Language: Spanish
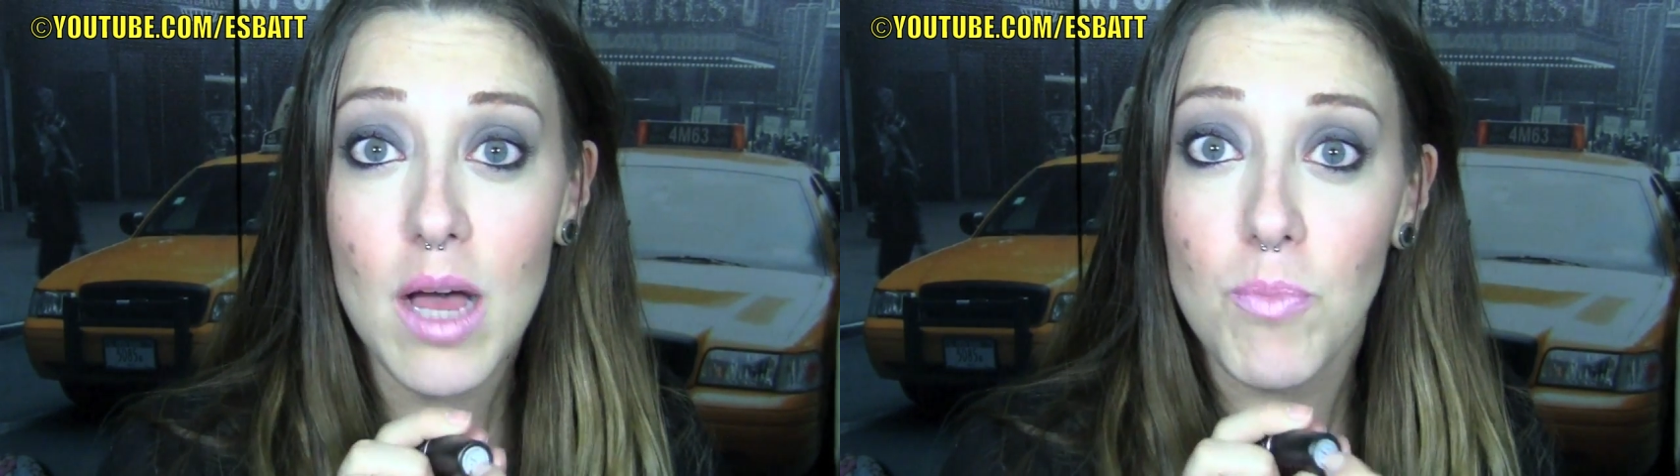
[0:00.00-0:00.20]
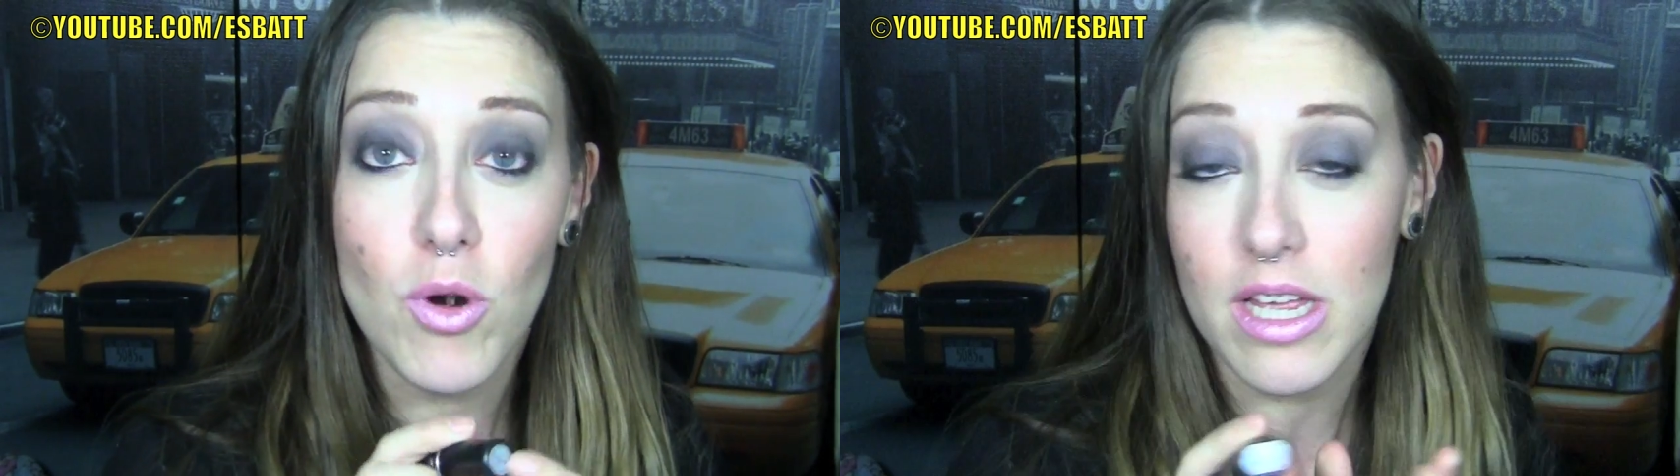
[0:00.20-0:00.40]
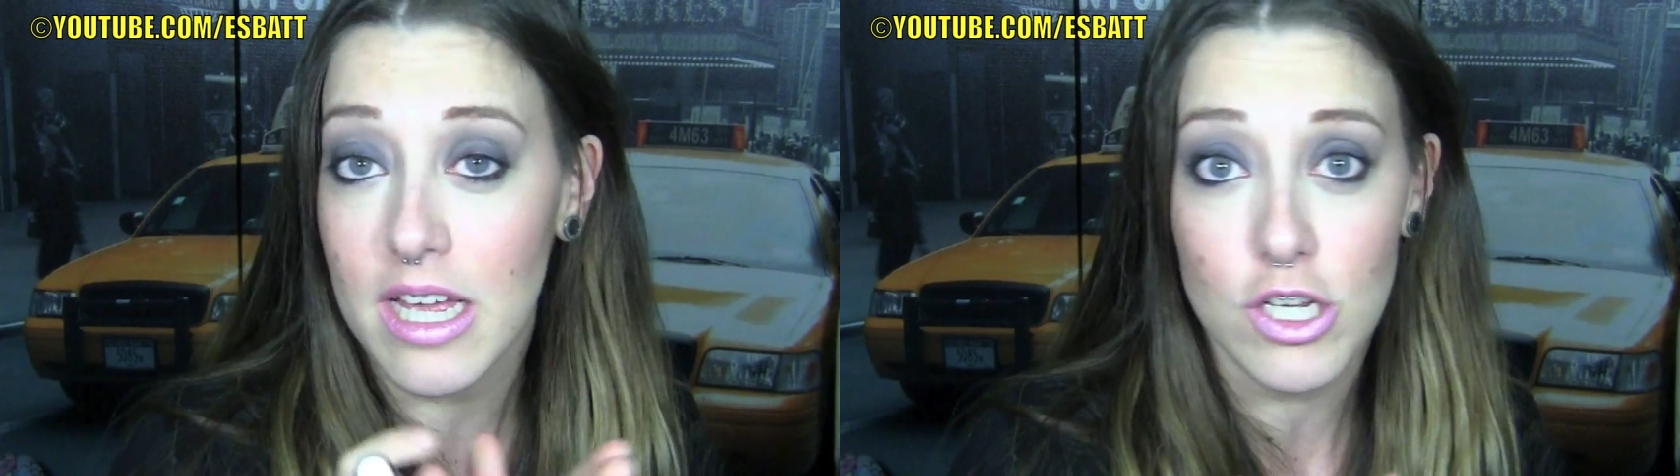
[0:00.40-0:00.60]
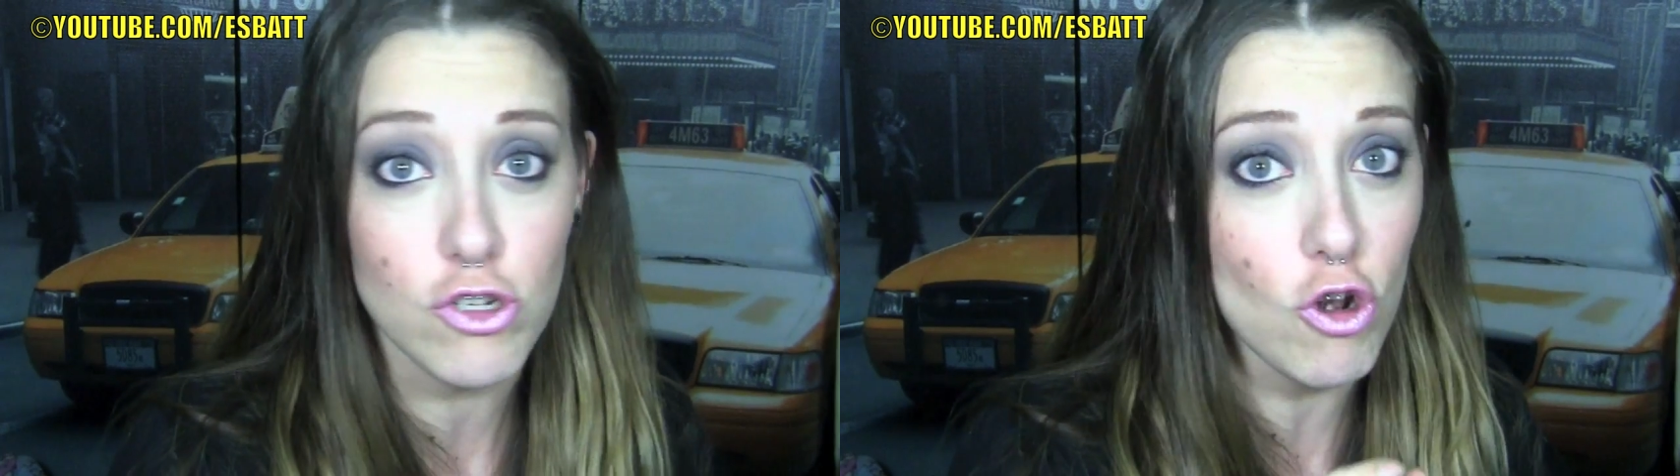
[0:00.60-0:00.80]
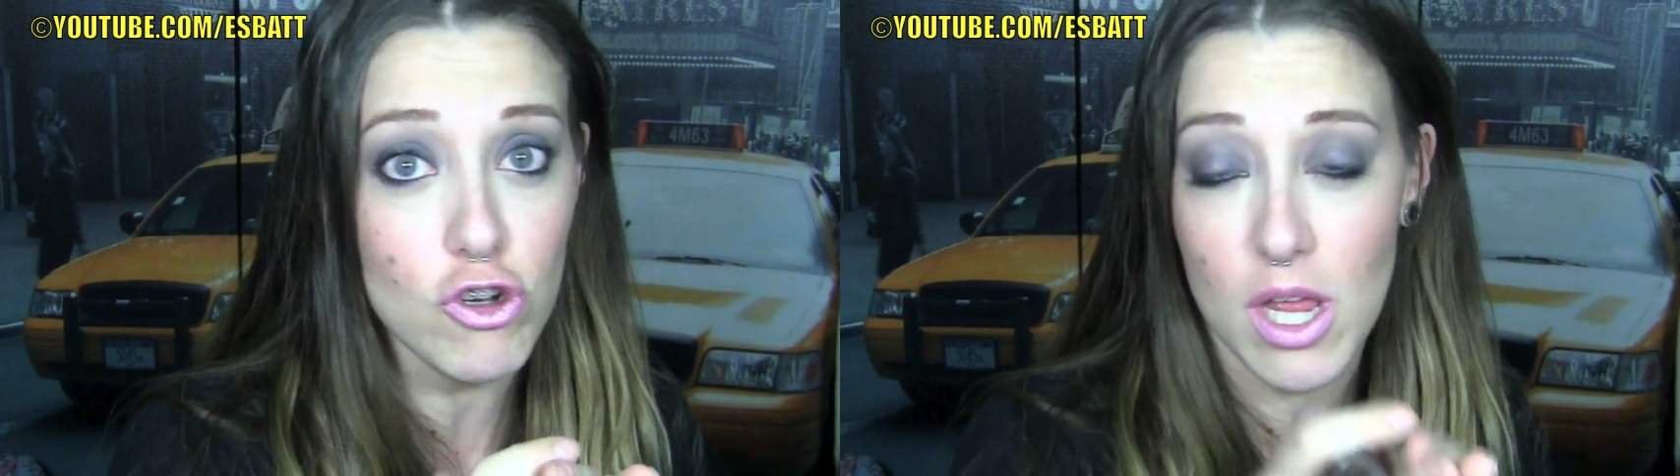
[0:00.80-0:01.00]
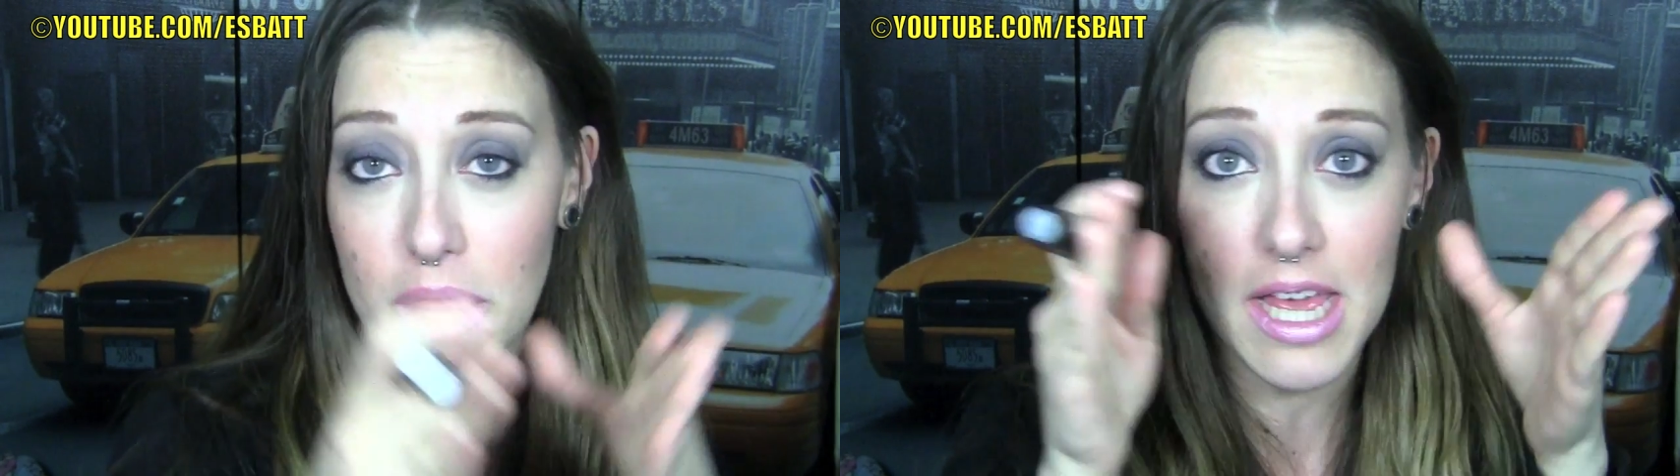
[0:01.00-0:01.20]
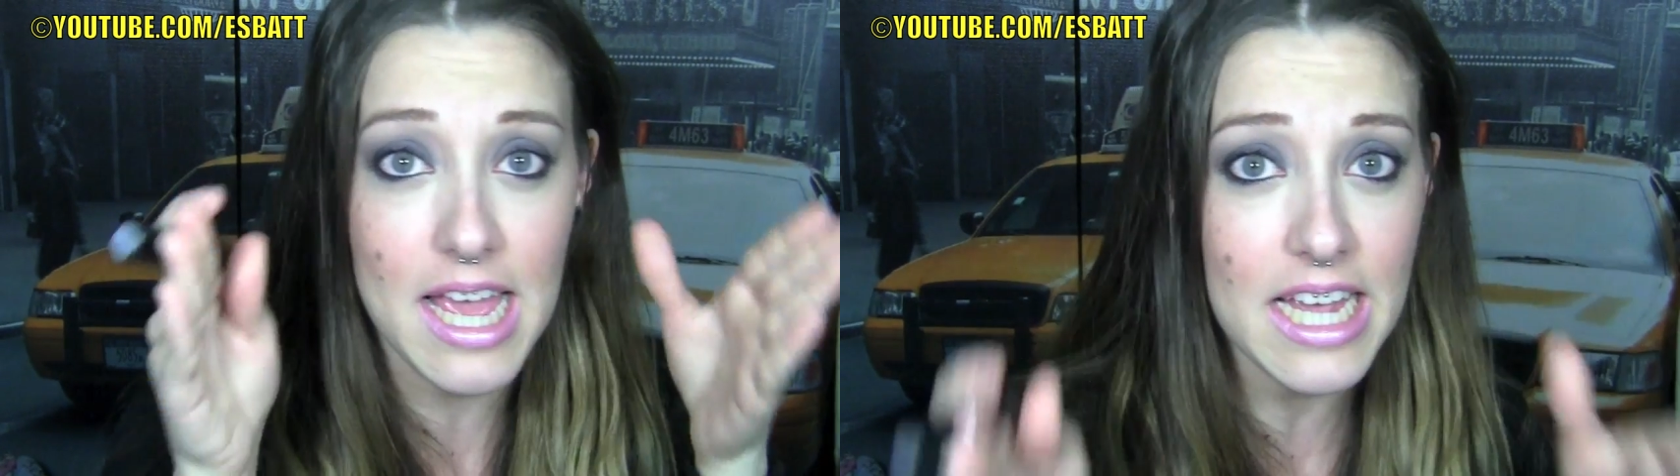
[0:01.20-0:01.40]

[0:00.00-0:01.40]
A porque solo se hace